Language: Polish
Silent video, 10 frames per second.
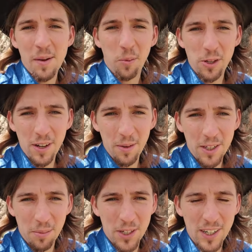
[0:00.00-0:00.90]
Pójdziemy
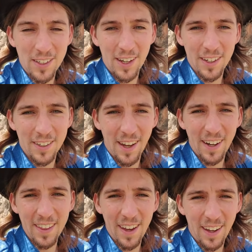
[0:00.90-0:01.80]
się przejść teraz na
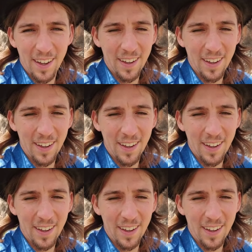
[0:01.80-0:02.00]
rynek,